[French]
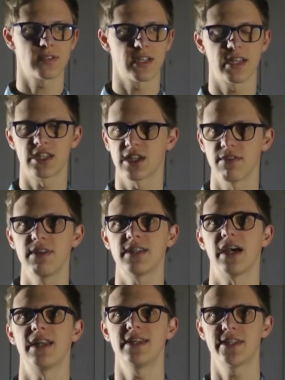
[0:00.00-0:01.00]
s'attache très vite
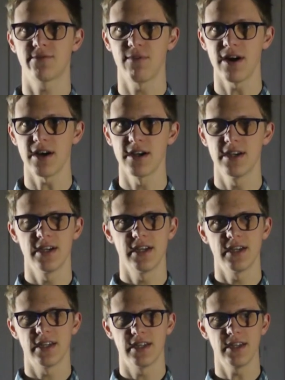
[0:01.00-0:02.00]
à l'histoire
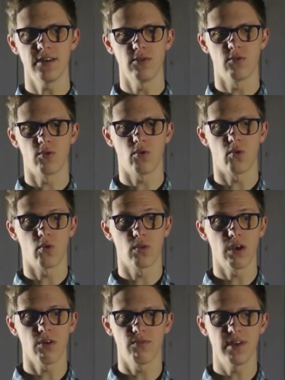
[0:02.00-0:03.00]
et on
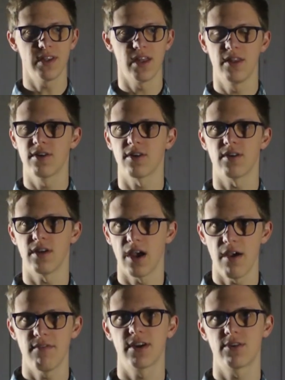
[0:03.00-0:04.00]
a envie d'être
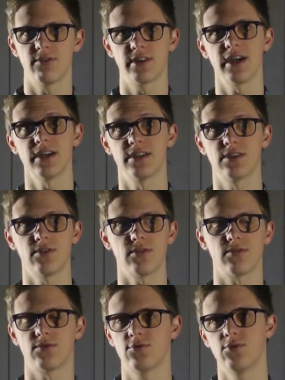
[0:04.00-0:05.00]
avec Lucas et
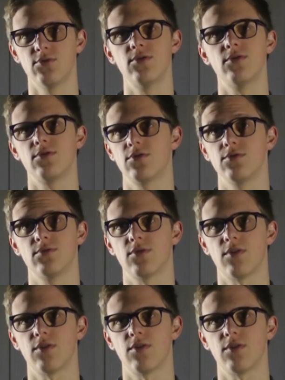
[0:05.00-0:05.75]
genre de euh,